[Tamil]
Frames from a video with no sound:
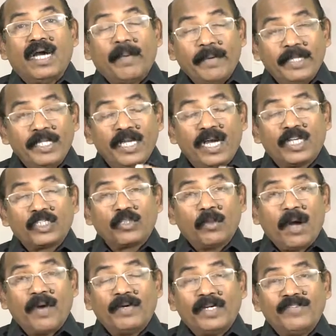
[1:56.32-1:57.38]
அமைதியான
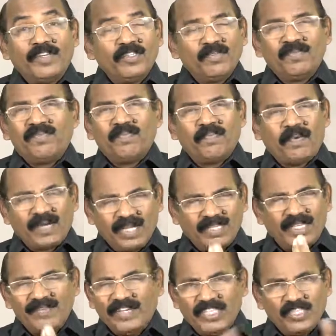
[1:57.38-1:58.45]
சுபாவம் வெறும்
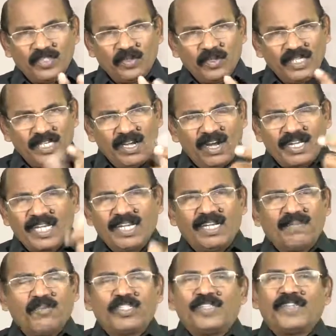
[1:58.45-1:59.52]
பணத்தை வைத்துக்கொண்டு யாரையும்
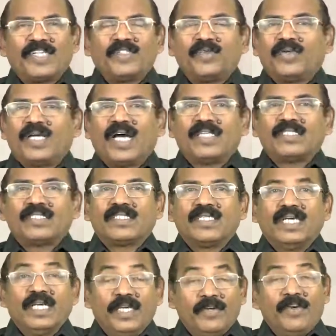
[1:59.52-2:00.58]
எடை போட்டு விடக்கூடாது
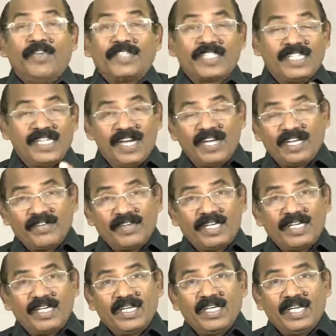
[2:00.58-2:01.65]
இவன்
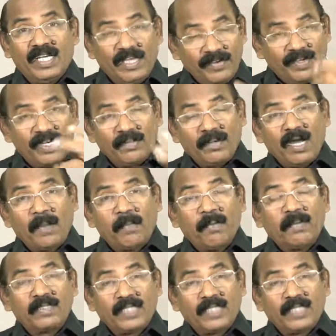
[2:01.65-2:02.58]
வசதியானவன் இவன் நமக்கு அப்பப்போ